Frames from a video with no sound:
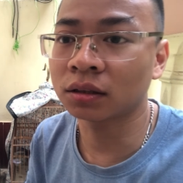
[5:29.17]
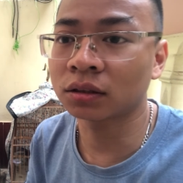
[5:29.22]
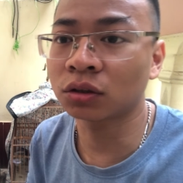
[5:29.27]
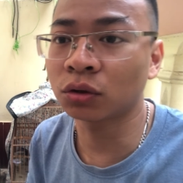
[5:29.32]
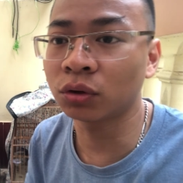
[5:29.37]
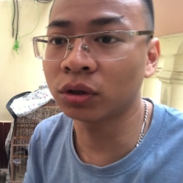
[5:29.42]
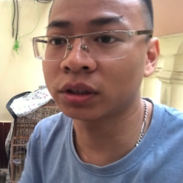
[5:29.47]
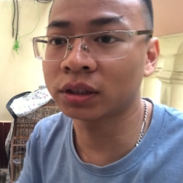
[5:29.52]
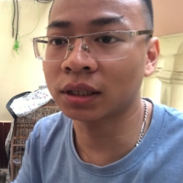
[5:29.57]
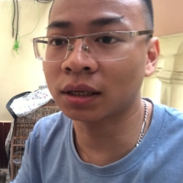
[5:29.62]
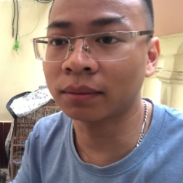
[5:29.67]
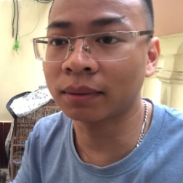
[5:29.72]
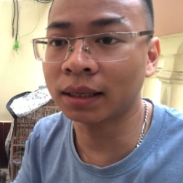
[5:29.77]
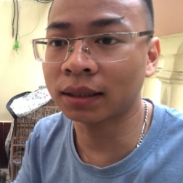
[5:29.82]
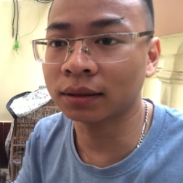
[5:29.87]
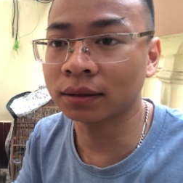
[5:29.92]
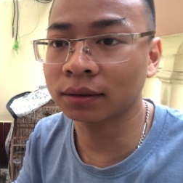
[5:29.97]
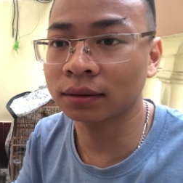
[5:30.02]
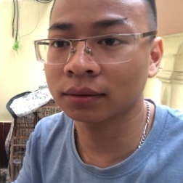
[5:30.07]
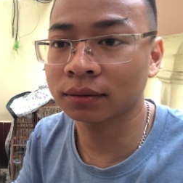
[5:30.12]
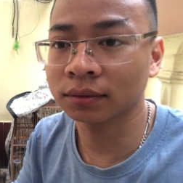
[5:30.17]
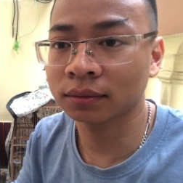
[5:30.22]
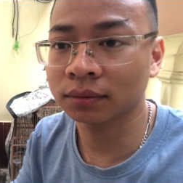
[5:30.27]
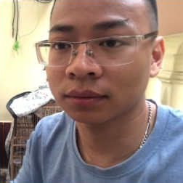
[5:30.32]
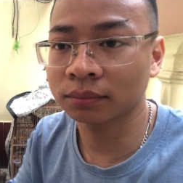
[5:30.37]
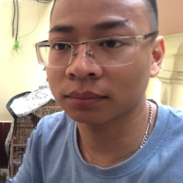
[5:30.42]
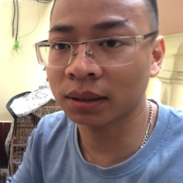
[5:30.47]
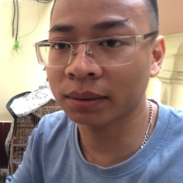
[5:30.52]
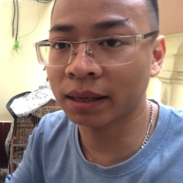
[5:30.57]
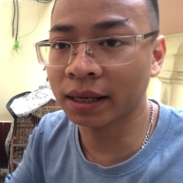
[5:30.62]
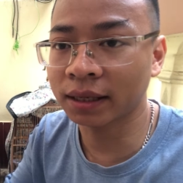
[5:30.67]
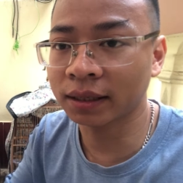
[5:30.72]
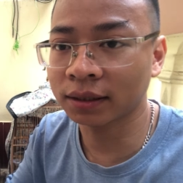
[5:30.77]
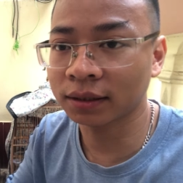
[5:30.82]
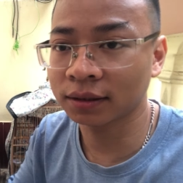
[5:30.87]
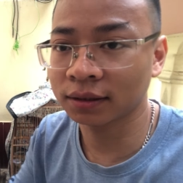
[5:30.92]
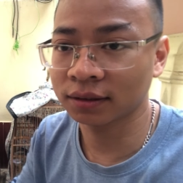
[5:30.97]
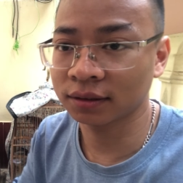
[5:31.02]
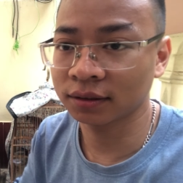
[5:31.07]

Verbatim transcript: Thôi chào các bác. Bye bye.